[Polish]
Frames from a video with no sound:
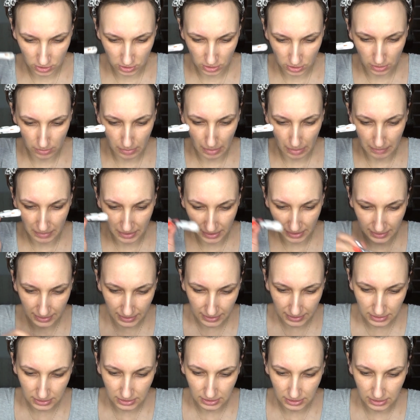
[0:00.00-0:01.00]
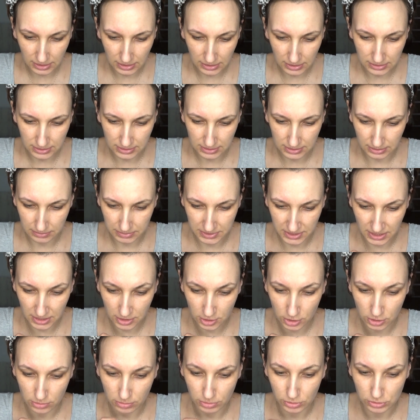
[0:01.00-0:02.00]
czyli mamy klej i klej jest
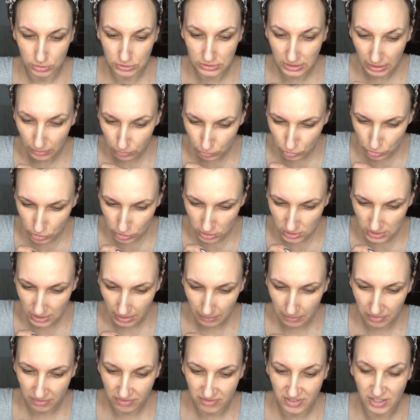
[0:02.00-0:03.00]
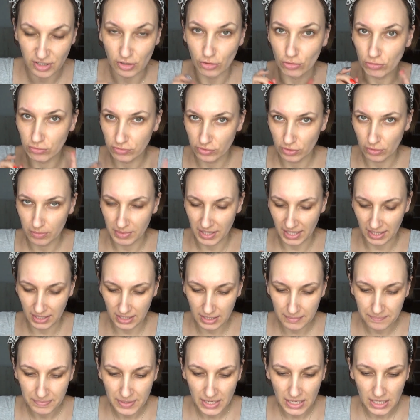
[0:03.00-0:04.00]
napisane, żeby nałożyć na brwi
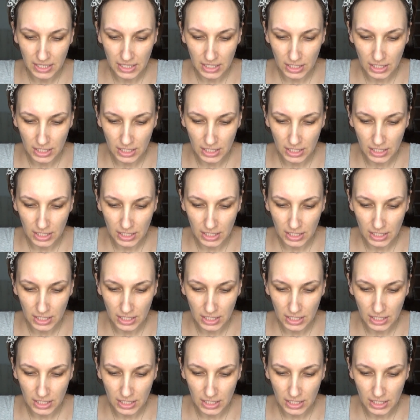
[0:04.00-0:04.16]
równomiernie,